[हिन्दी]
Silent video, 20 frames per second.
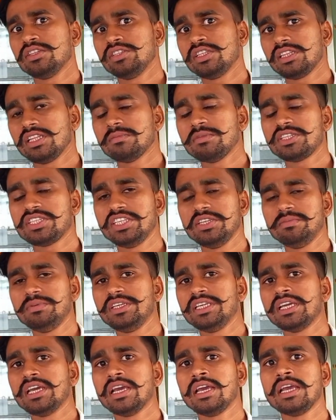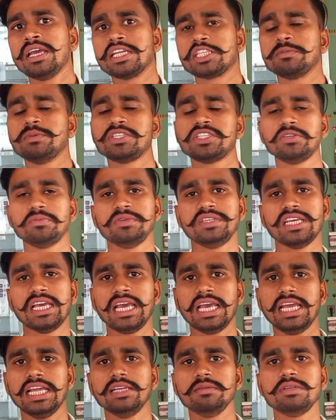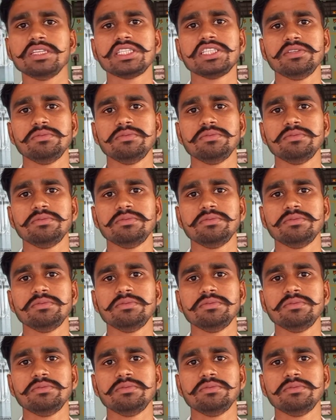जितने भी सी है एच है एल